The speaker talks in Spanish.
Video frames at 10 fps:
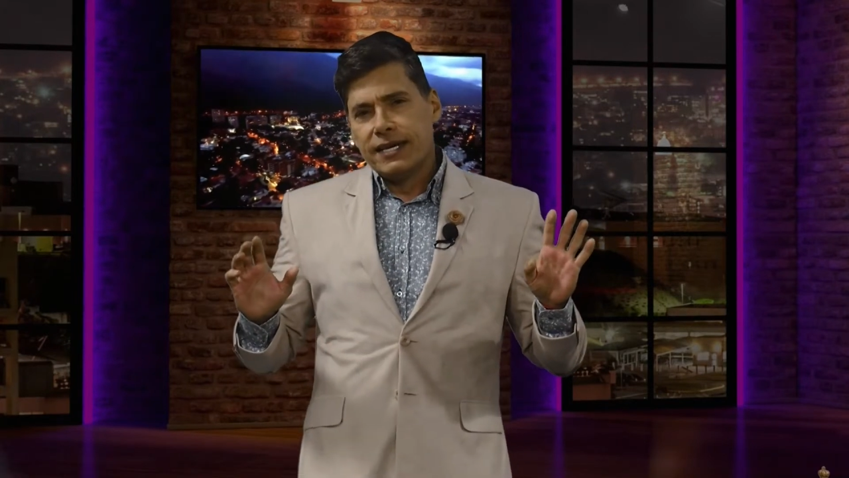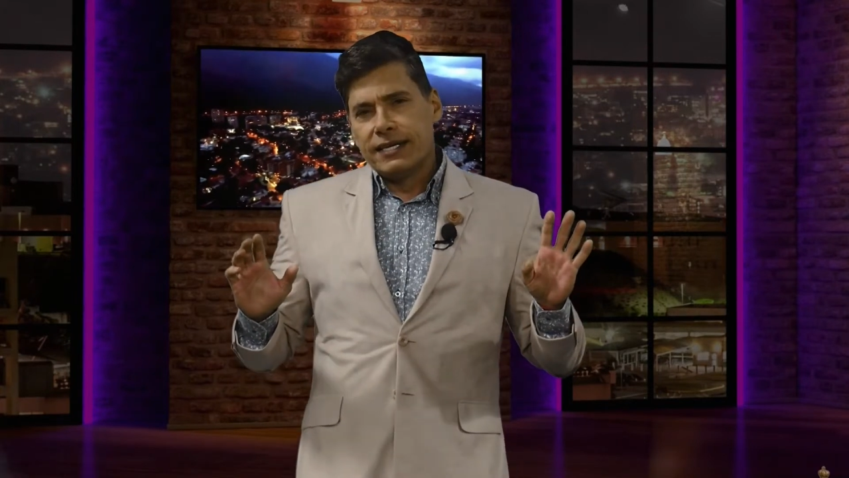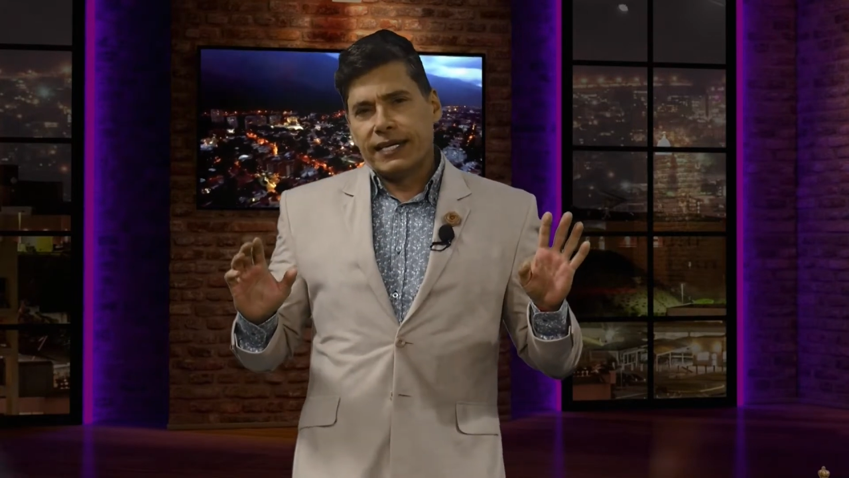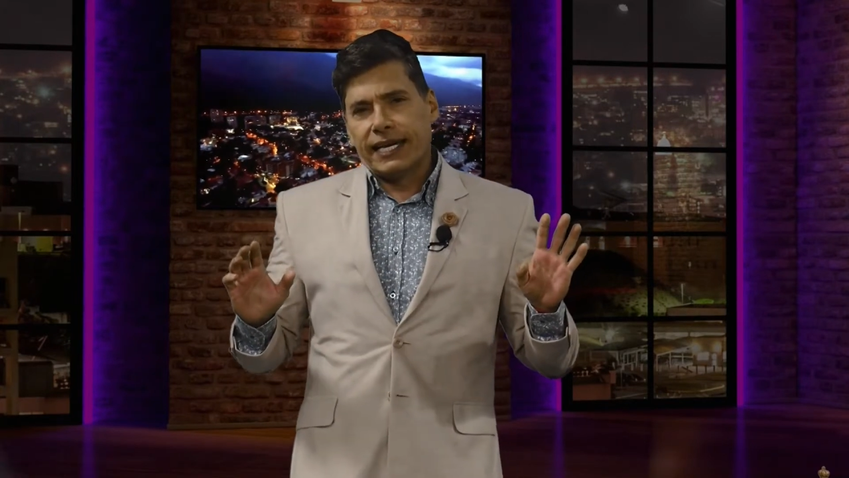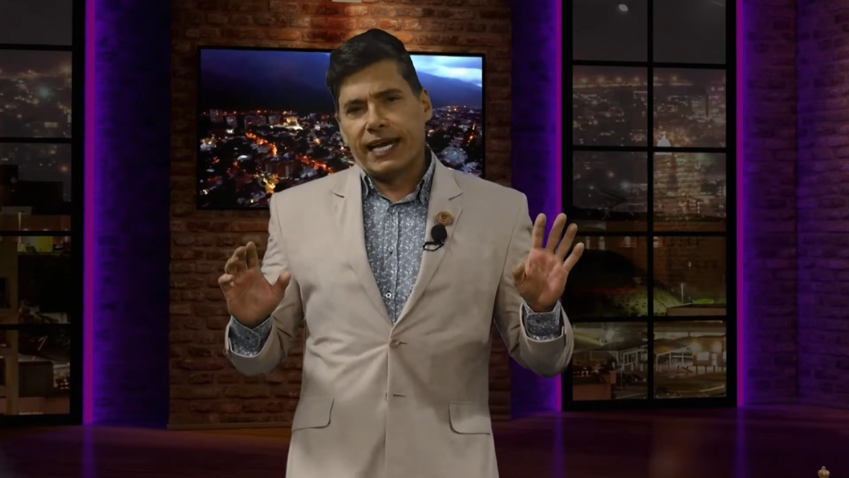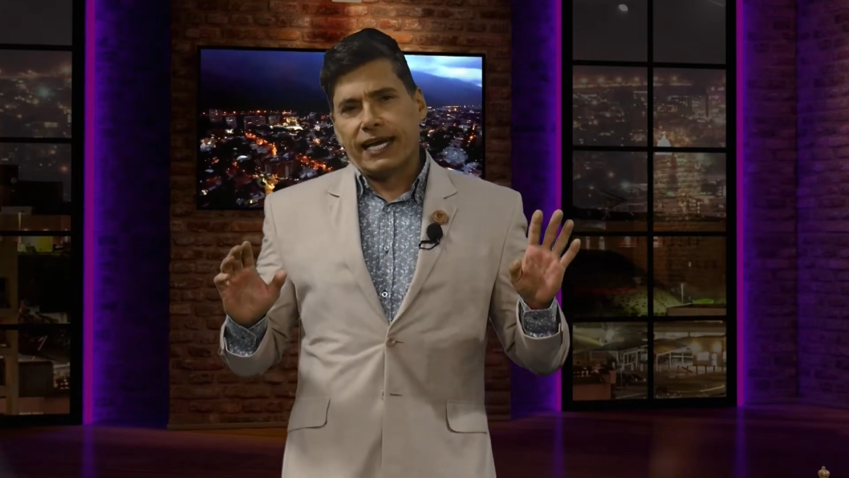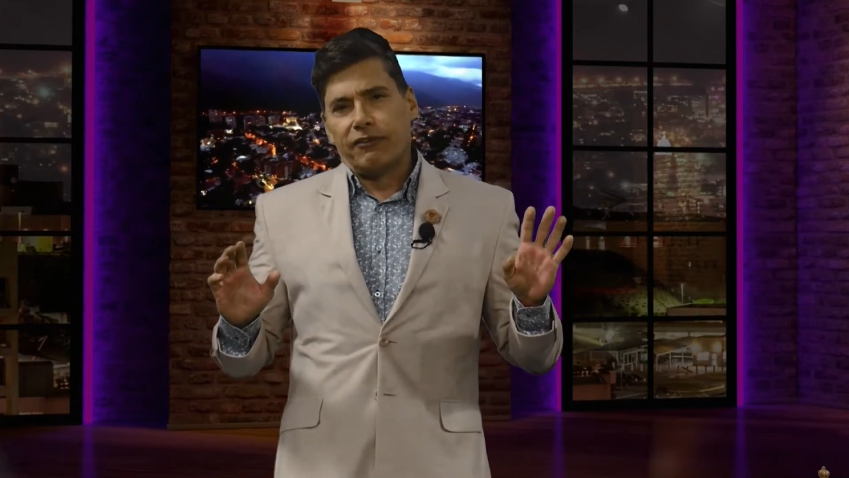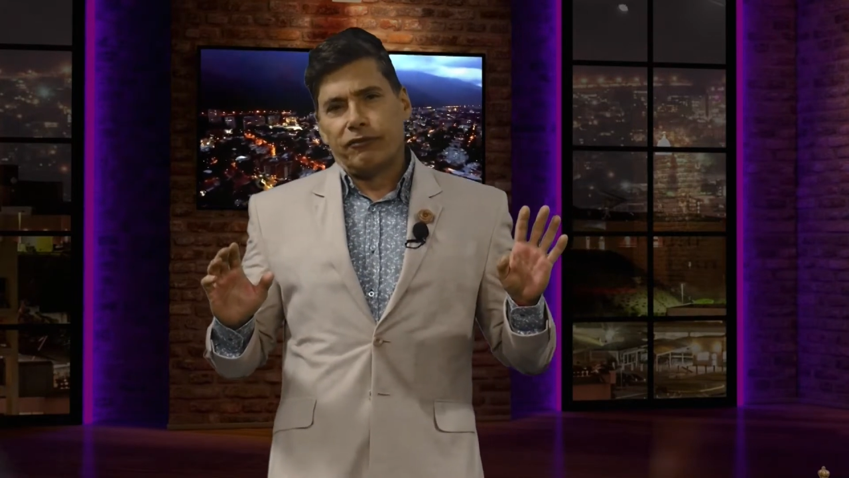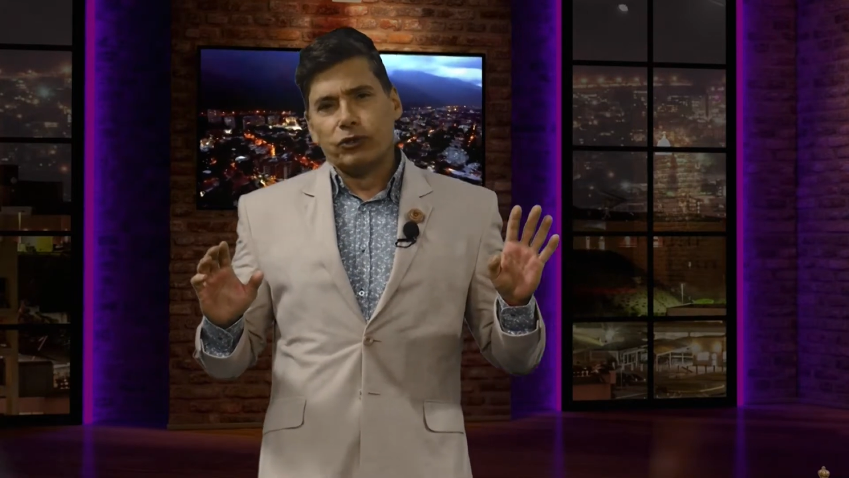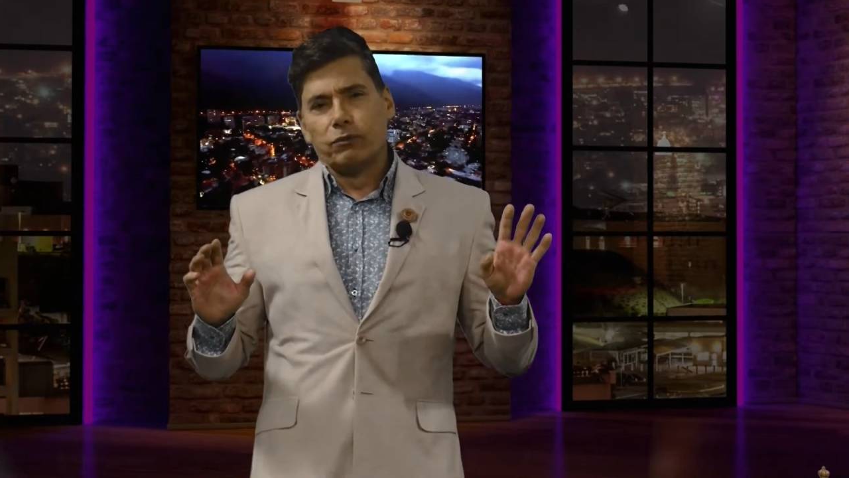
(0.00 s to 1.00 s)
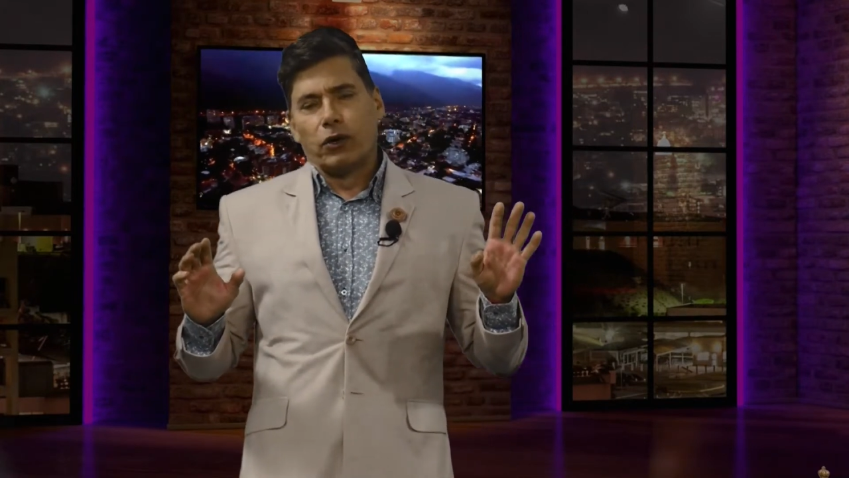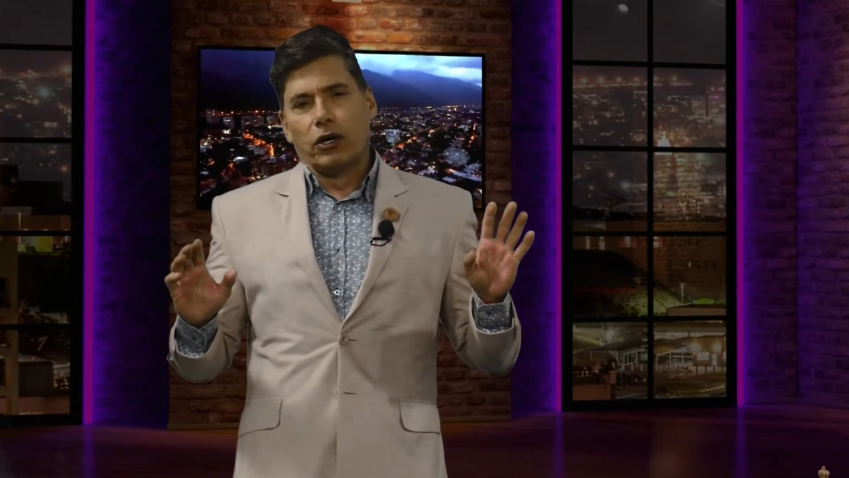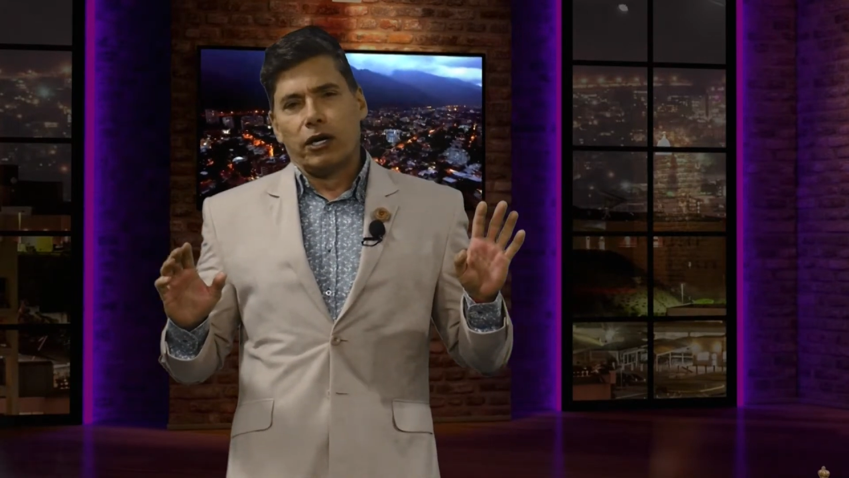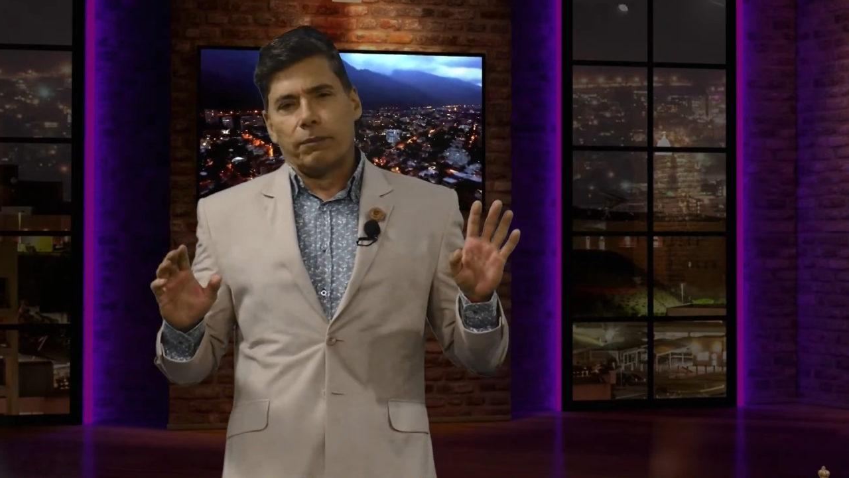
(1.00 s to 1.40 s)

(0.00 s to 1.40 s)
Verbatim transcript: Y es que el fútbol